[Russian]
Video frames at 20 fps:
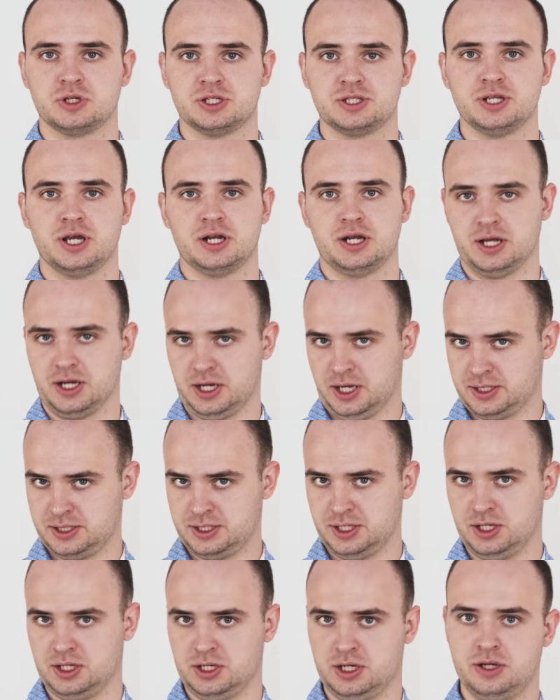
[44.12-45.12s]
мы сняли
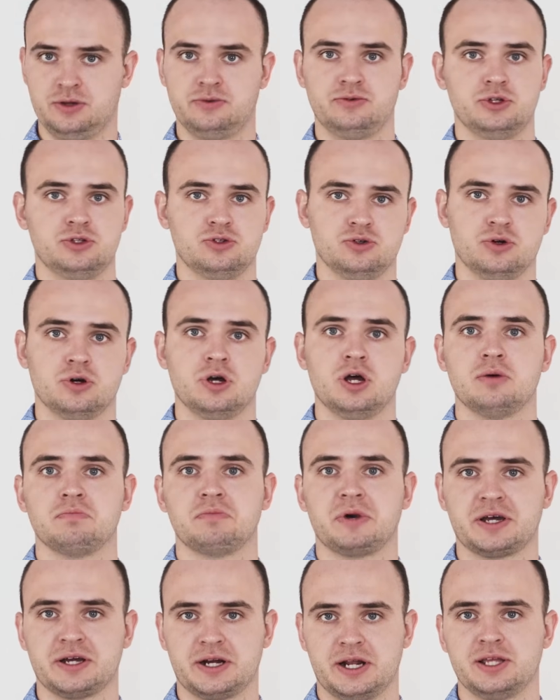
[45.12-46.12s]
отдельное видео,
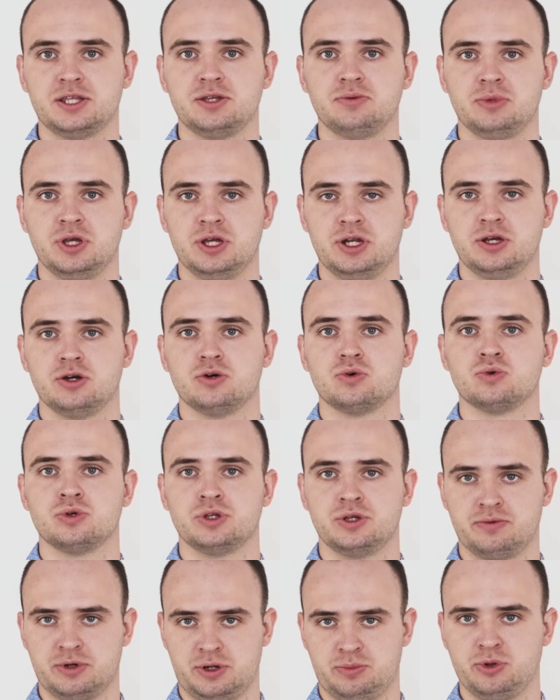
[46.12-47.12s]
по крайней мере у
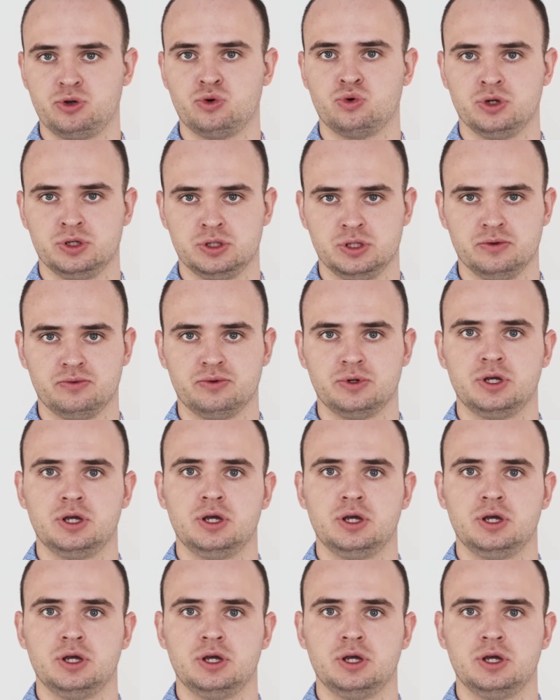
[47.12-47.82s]
европеоидов.